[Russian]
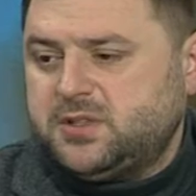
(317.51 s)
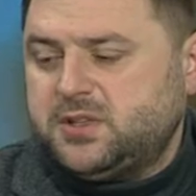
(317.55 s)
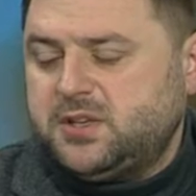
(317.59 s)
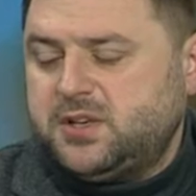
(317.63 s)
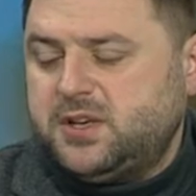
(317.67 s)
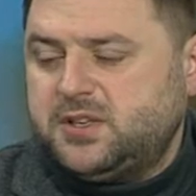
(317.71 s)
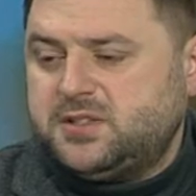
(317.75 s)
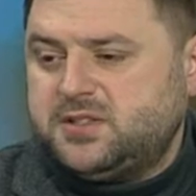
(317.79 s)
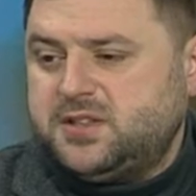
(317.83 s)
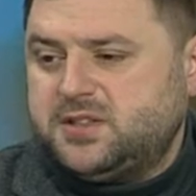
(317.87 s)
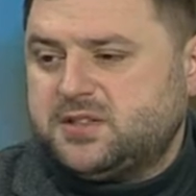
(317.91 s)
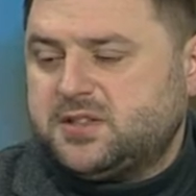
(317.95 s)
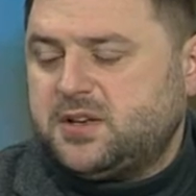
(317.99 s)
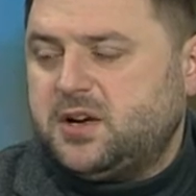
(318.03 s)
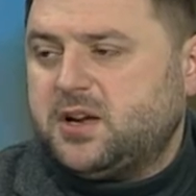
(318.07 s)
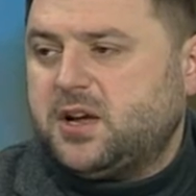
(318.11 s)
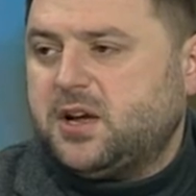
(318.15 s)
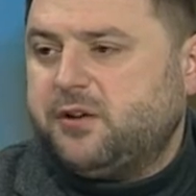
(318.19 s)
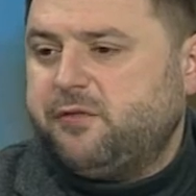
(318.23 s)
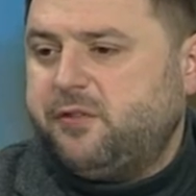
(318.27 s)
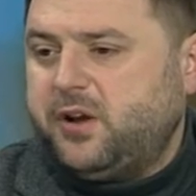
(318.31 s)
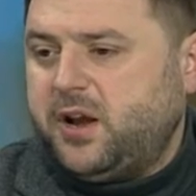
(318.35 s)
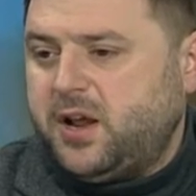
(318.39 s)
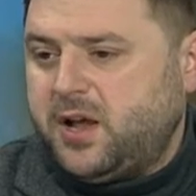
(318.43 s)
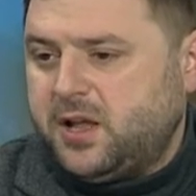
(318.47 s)
Есть
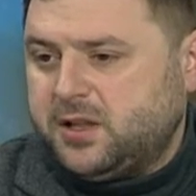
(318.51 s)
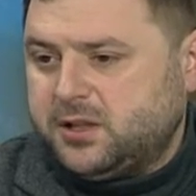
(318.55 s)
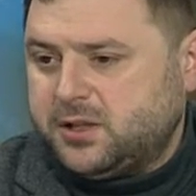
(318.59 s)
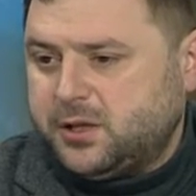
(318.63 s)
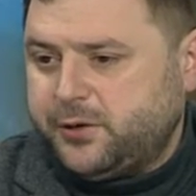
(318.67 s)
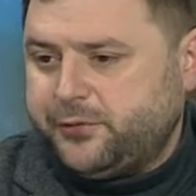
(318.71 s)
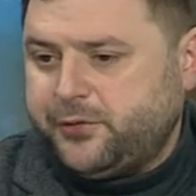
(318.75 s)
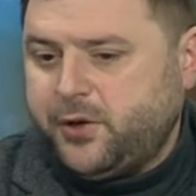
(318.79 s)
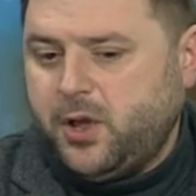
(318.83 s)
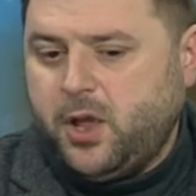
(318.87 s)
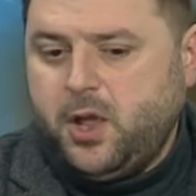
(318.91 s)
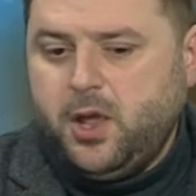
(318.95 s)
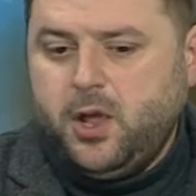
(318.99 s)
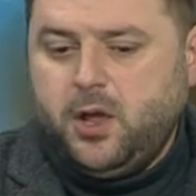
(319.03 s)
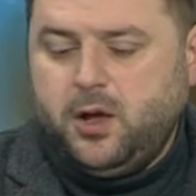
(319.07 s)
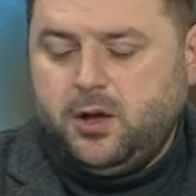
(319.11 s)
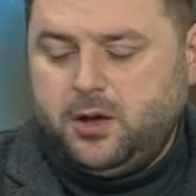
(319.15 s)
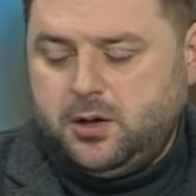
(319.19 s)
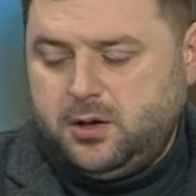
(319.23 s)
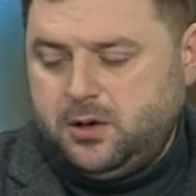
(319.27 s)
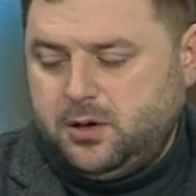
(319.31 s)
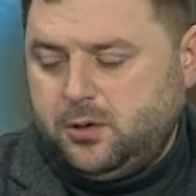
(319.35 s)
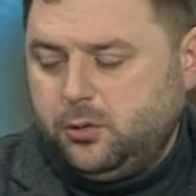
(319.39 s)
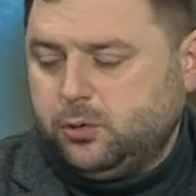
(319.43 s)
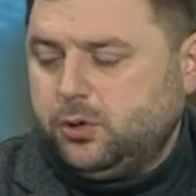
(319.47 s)
несколько вариантов
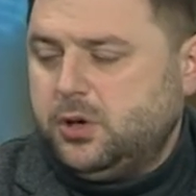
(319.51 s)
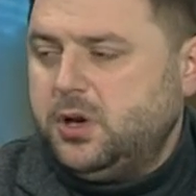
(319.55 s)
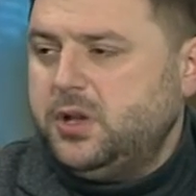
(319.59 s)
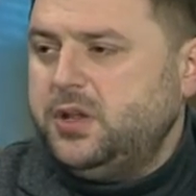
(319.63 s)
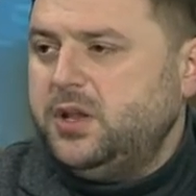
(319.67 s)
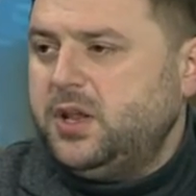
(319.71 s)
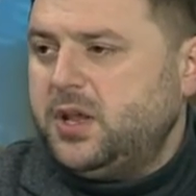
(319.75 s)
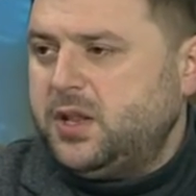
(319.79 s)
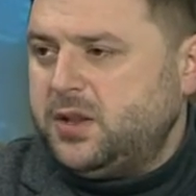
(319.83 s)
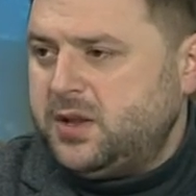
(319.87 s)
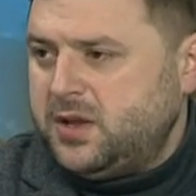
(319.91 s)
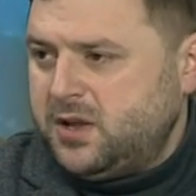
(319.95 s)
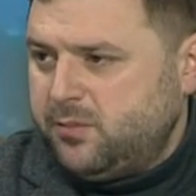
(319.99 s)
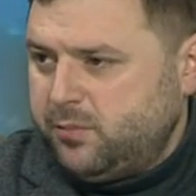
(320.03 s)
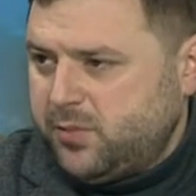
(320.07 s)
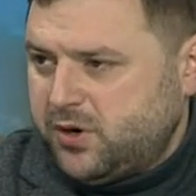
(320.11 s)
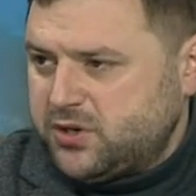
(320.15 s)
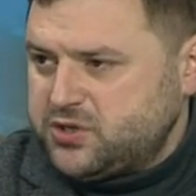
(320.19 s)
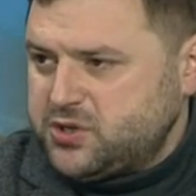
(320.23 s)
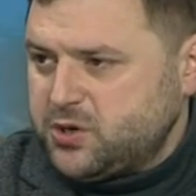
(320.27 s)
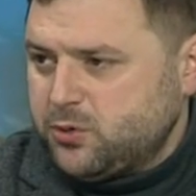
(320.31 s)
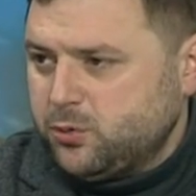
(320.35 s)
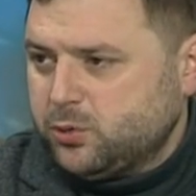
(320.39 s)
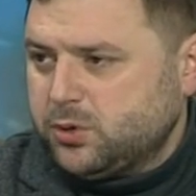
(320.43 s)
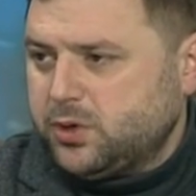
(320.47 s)
э, удлинения
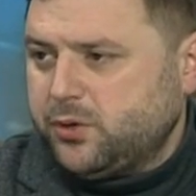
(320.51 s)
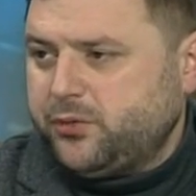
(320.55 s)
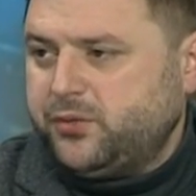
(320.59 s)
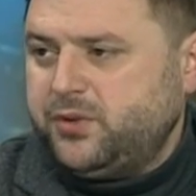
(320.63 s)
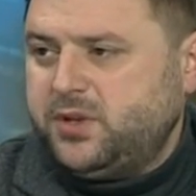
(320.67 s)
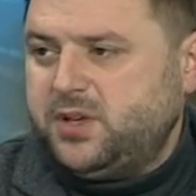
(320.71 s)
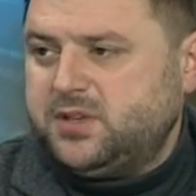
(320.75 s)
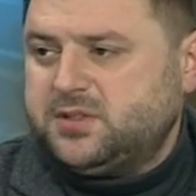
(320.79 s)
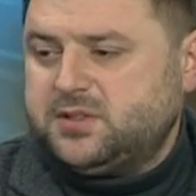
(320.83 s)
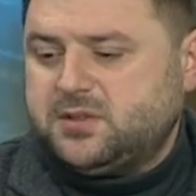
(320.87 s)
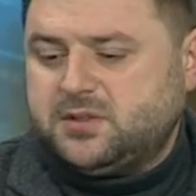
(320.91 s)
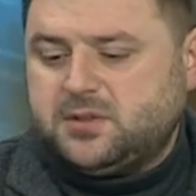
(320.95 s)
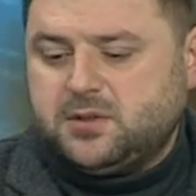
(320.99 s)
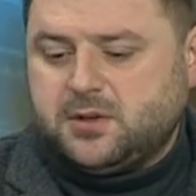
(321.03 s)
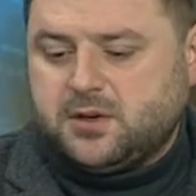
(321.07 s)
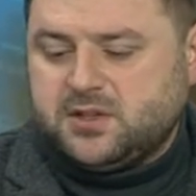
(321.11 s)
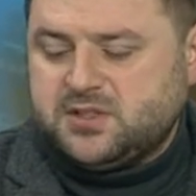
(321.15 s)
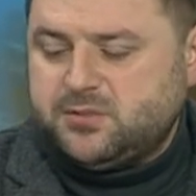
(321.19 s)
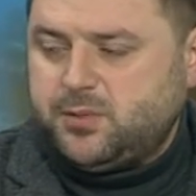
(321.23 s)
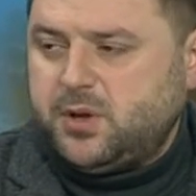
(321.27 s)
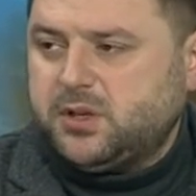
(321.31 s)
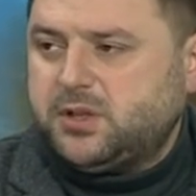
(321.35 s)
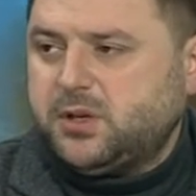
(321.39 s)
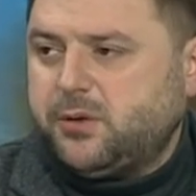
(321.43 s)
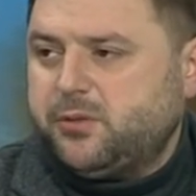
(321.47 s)
маршрутов, есть
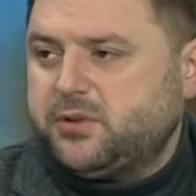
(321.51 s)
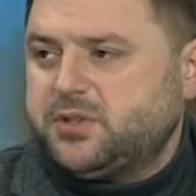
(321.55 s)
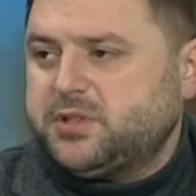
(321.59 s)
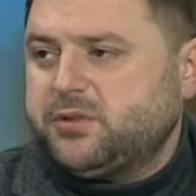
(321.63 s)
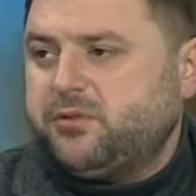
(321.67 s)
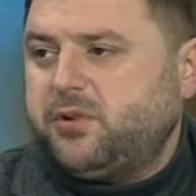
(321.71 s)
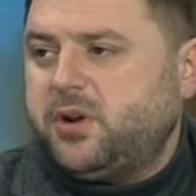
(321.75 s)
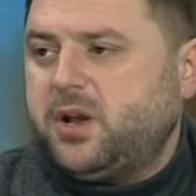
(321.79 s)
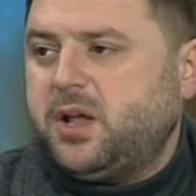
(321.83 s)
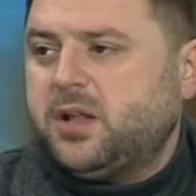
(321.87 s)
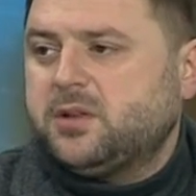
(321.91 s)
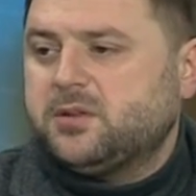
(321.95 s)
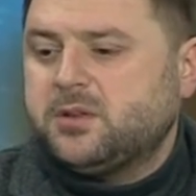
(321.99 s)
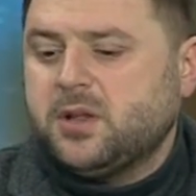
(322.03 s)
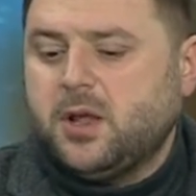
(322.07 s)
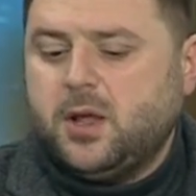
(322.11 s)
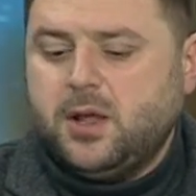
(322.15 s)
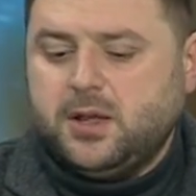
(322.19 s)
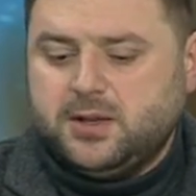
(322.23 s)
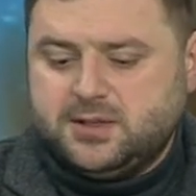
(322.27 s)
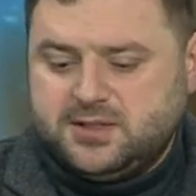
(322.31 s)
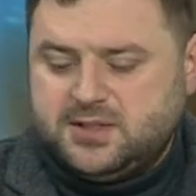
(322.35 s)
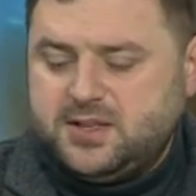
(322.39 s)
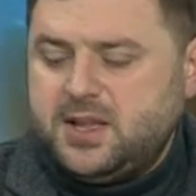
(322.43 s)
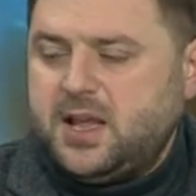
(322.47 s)
рассматривается вариант
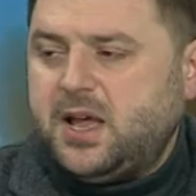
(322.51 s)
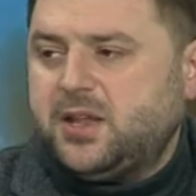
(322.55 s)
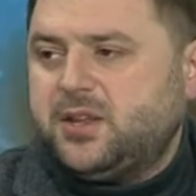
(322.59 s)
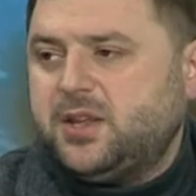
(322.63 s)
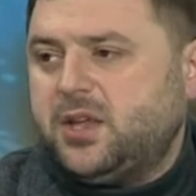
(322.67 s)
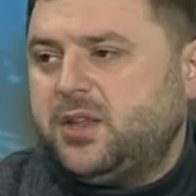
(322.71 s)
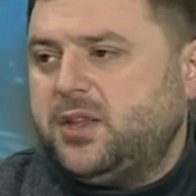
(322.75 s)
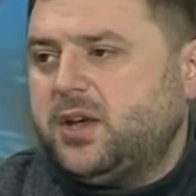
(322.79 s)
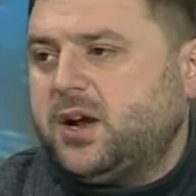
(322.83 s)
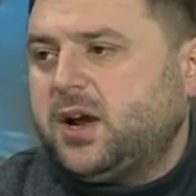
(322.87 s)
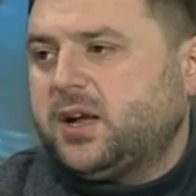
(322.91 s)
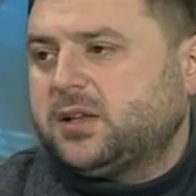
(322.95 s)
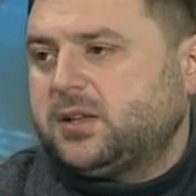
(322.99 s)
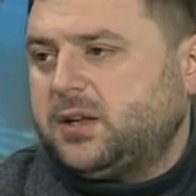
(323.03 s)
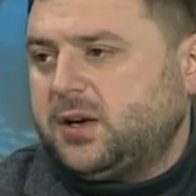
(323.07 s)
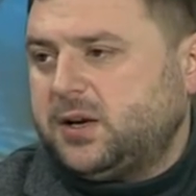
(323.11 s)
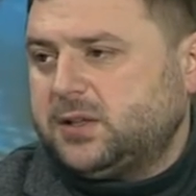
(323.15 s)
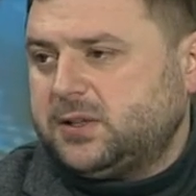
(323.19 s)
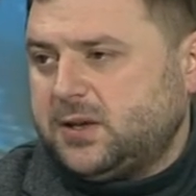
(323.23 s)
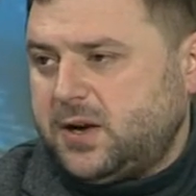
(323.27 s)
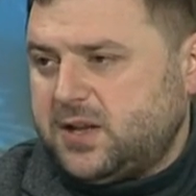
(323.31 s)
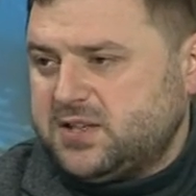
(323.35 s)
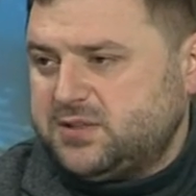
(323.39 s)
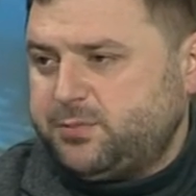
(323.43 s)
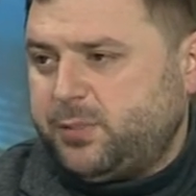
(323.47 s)
снятия некоторых
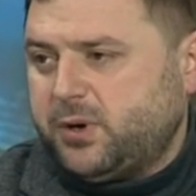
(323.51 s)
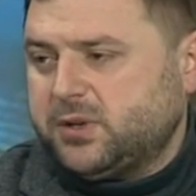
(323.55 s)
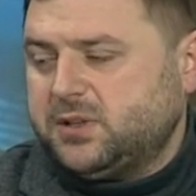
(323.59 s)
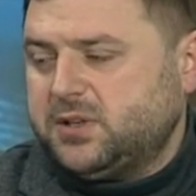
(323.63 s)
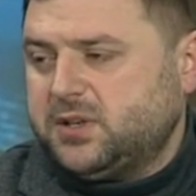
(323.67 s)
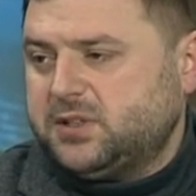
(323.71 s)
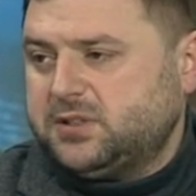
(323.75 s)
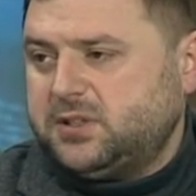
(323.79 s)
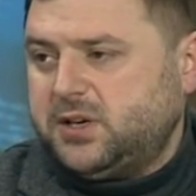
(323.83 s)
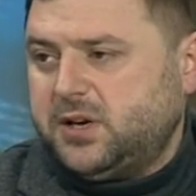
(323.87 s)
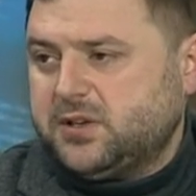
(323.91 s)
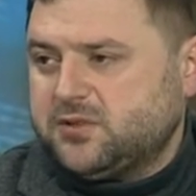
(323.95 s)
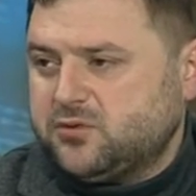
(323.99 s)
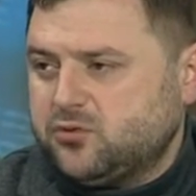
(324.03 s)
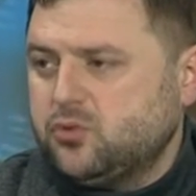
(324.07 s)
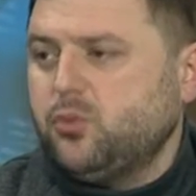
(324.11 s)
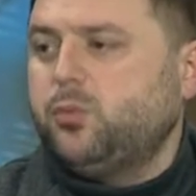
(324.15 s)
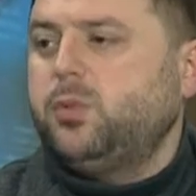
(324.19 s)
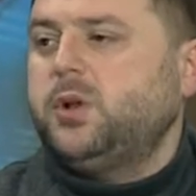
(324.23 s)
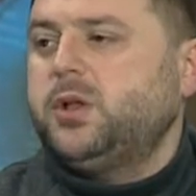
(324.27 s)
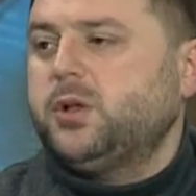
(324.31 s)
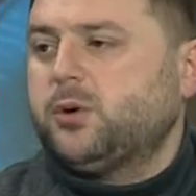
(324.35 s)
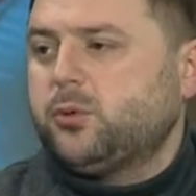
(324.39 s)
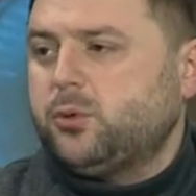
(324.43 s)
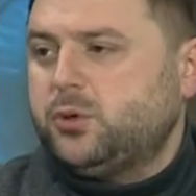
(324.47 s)
транспортных средств,
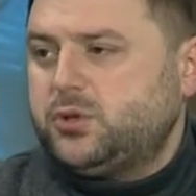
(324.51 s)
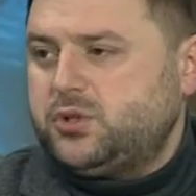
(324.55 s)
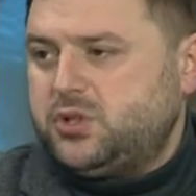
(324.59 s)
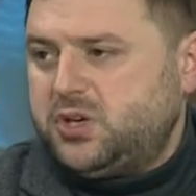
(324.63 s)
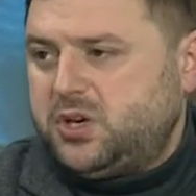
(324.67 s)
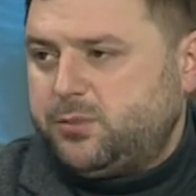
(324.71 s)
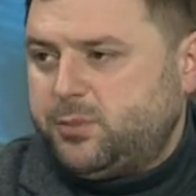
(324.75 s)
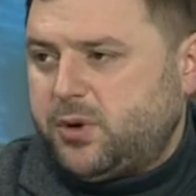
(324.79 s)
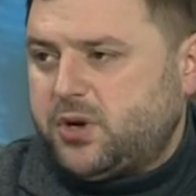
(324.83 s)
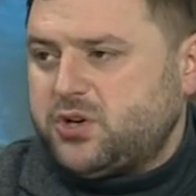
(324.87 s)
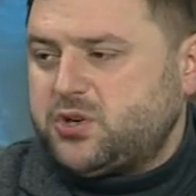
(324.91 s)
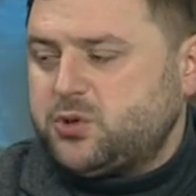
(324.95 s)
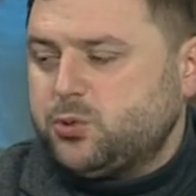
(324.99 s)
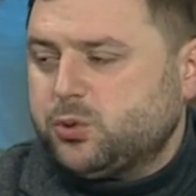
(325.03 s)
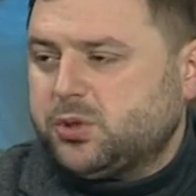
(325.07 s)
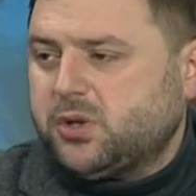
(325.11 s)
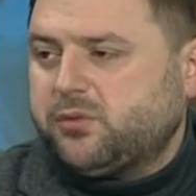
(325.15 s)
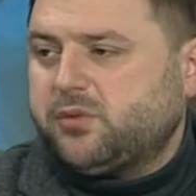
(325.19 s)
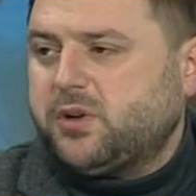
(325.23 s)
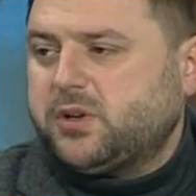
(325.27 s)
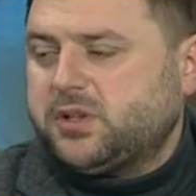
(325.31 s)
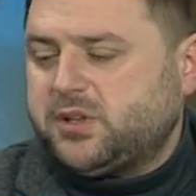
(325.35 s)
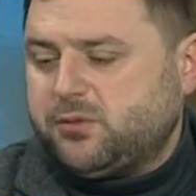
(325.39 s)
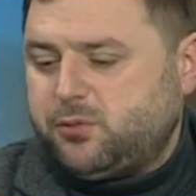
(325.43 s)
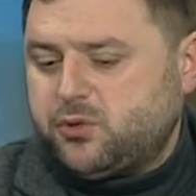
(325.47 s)
дублирующих маршрутов,
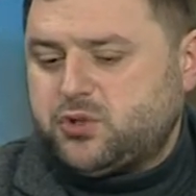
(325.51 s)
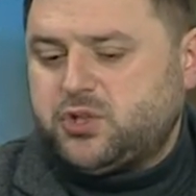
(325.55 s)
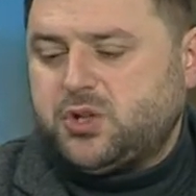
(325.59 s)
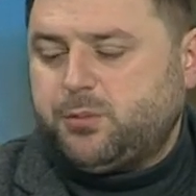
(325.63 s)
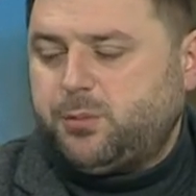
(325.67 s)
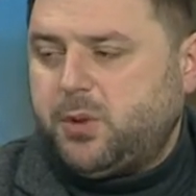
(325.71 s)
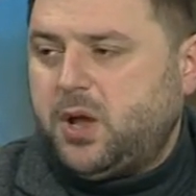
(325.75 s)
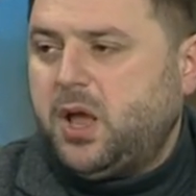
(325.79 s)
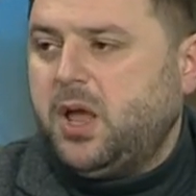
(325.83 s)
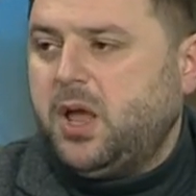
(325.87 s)
угу. для того, чтобы